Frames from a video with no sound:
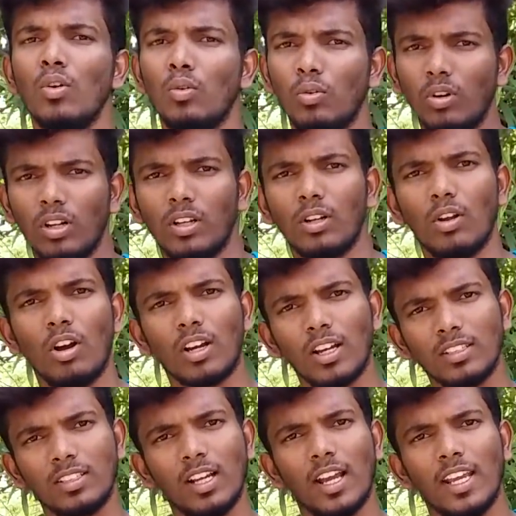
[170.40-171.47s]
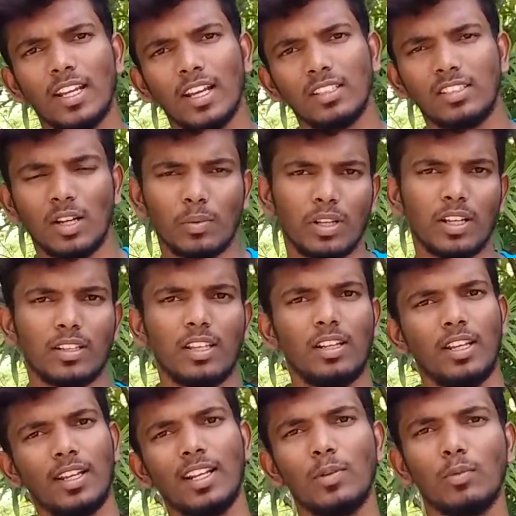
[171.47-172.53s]
உங்களுக்கு லோ காஸ்ட்டாக ஹை காஸ்ட்டாக அப்படிங்கிறத
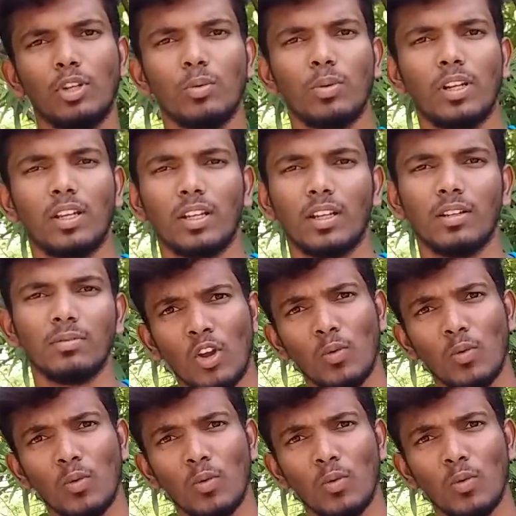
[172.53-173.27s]
நீங்களே முடிவு பண்ணிக்கோங்க